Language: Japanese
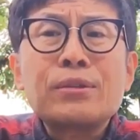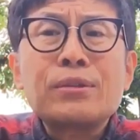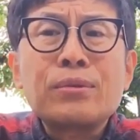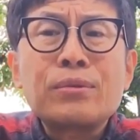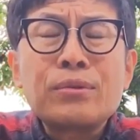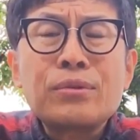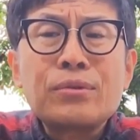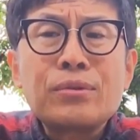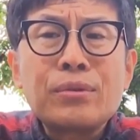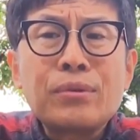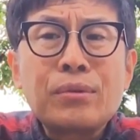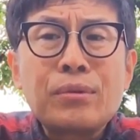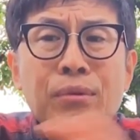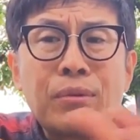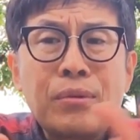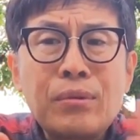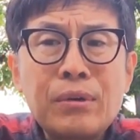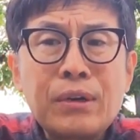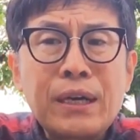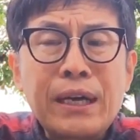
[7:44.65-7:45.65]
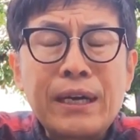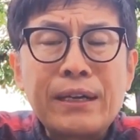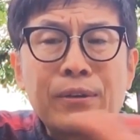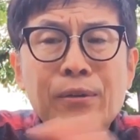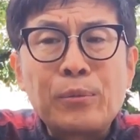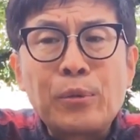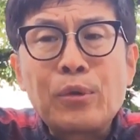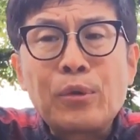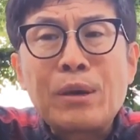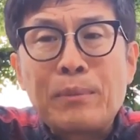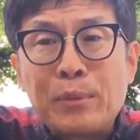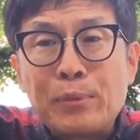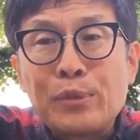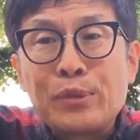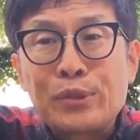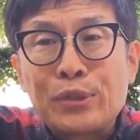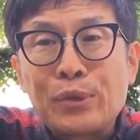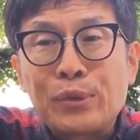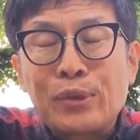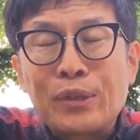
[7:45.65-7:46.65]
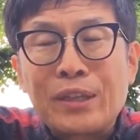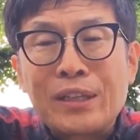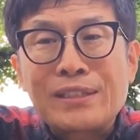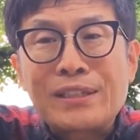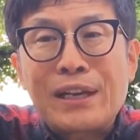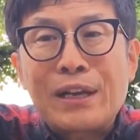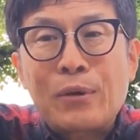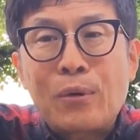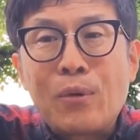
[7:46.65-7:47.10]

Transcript: その人の今回の、僕はもう仏教徒ですが、